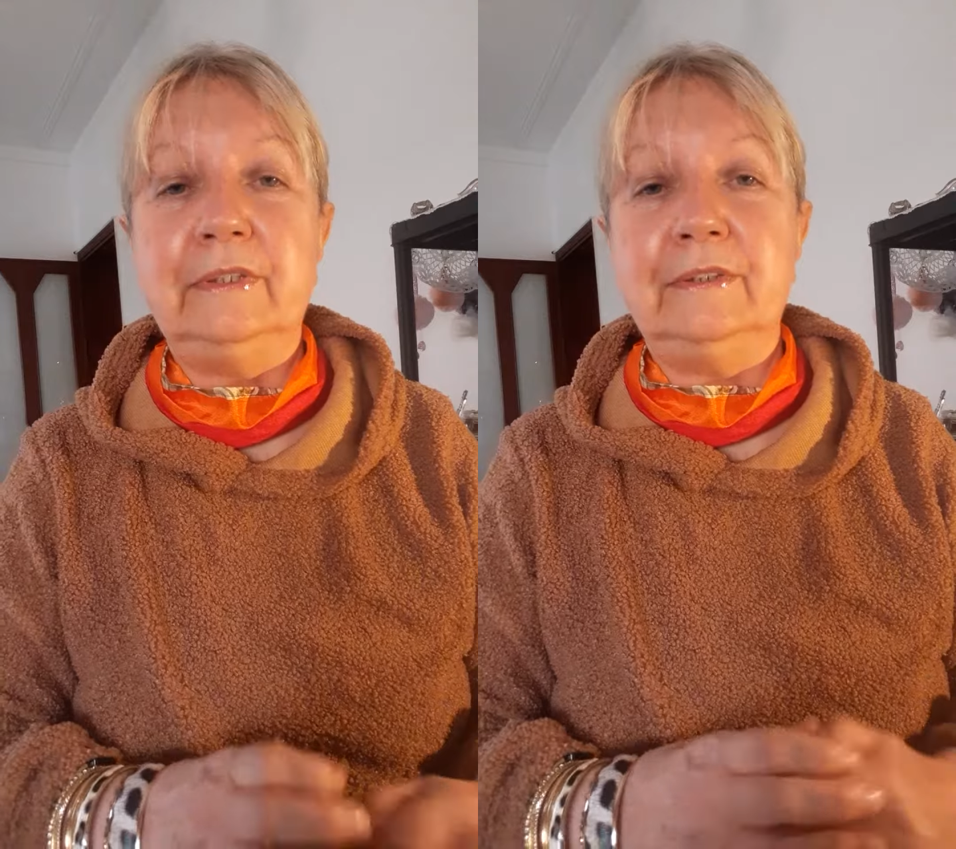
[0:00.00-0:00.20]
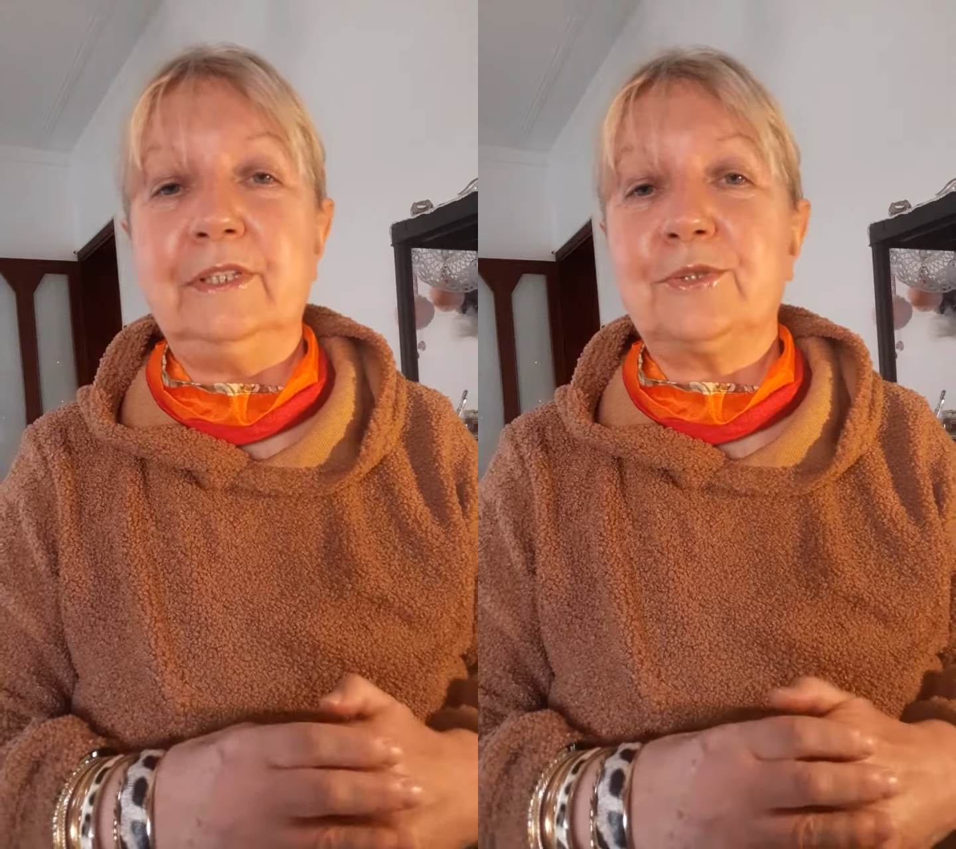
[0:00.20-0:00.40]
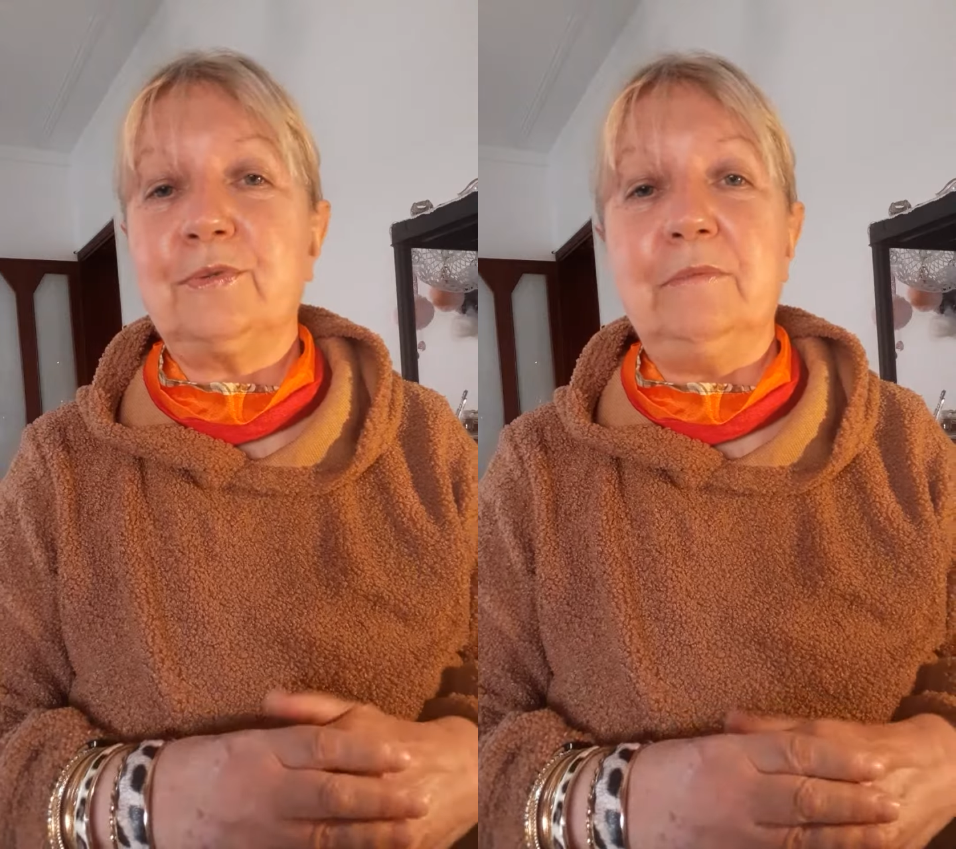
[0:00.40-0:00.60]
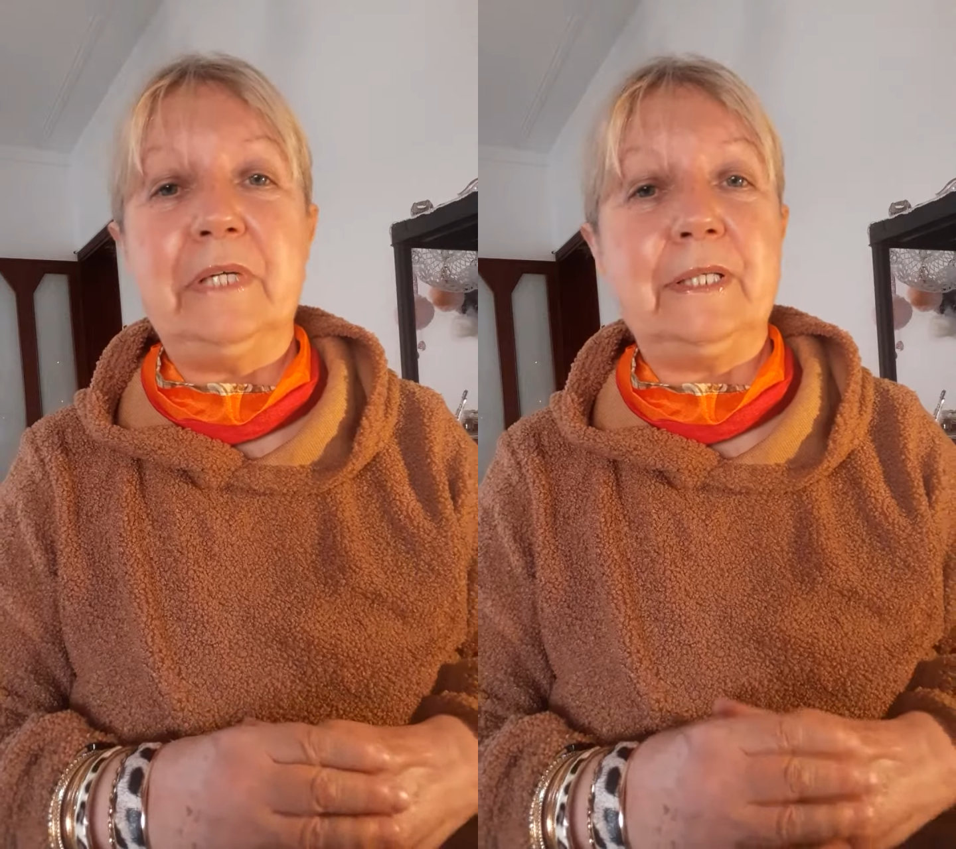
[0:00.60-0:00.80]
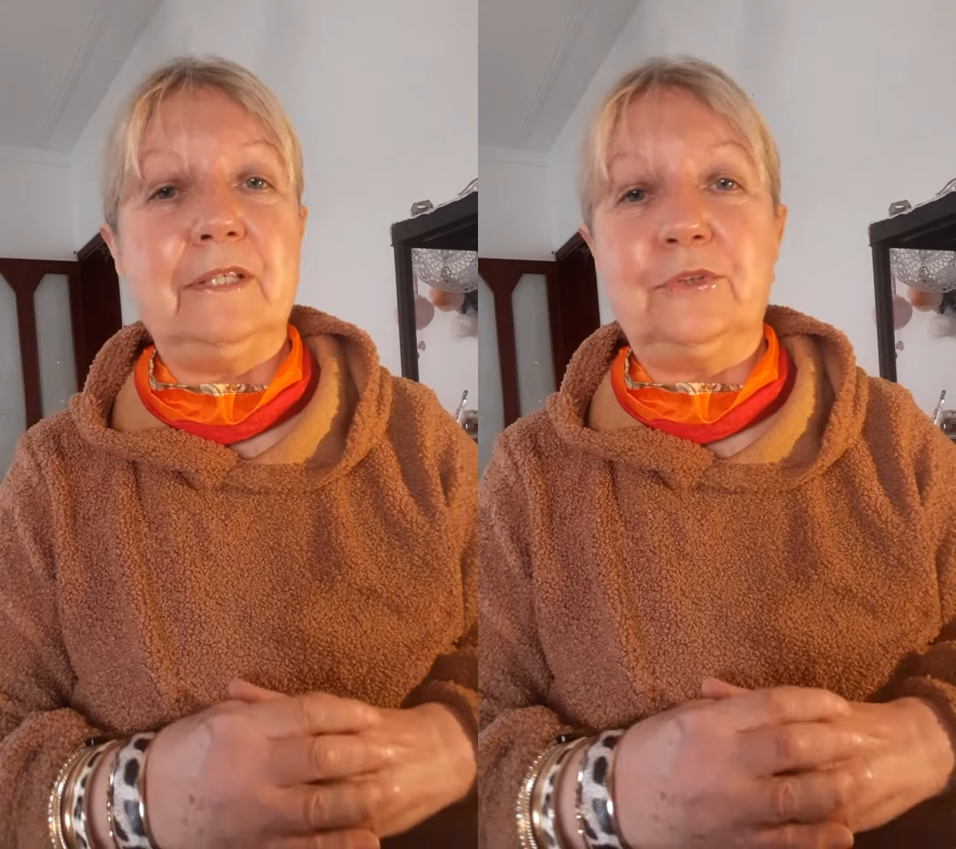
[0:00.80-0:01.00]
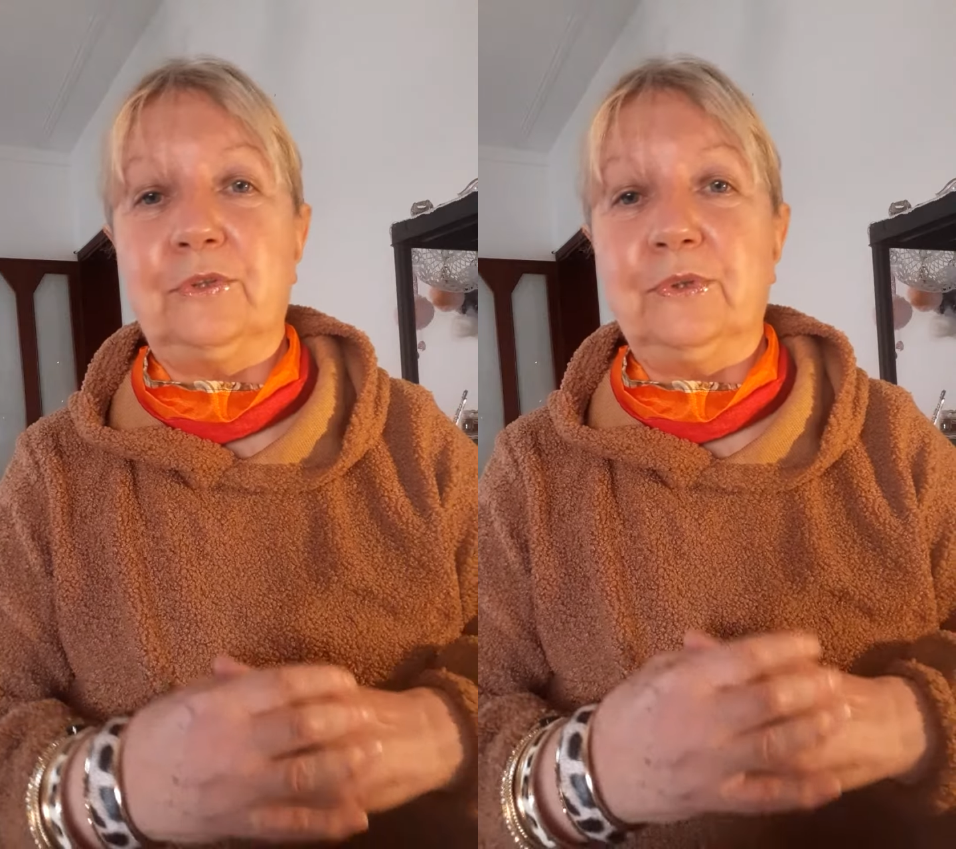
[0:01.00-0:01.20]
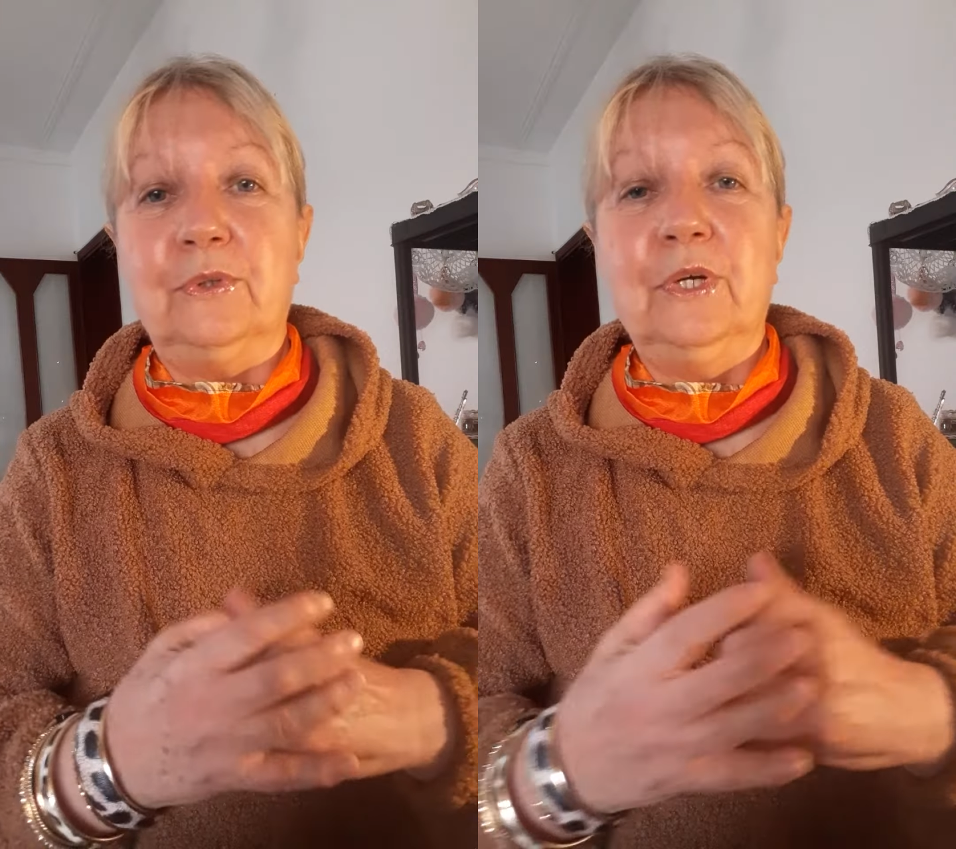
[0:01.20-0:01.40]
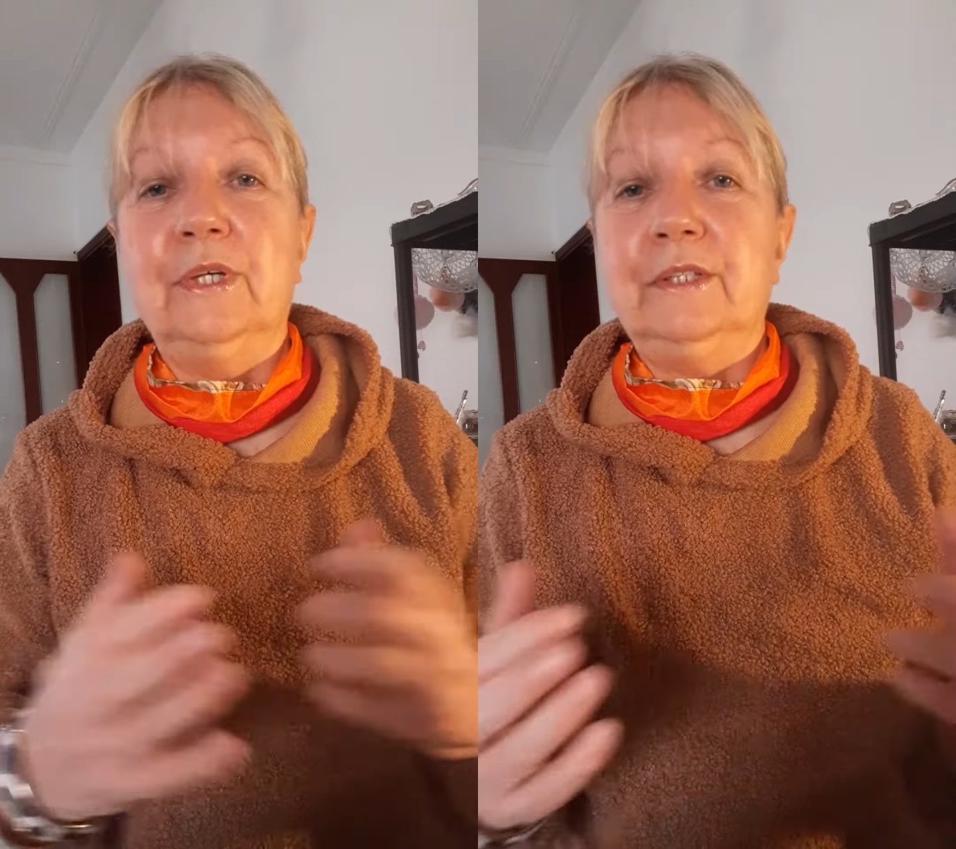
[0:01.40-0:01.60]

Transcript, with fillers: del, suo, marito,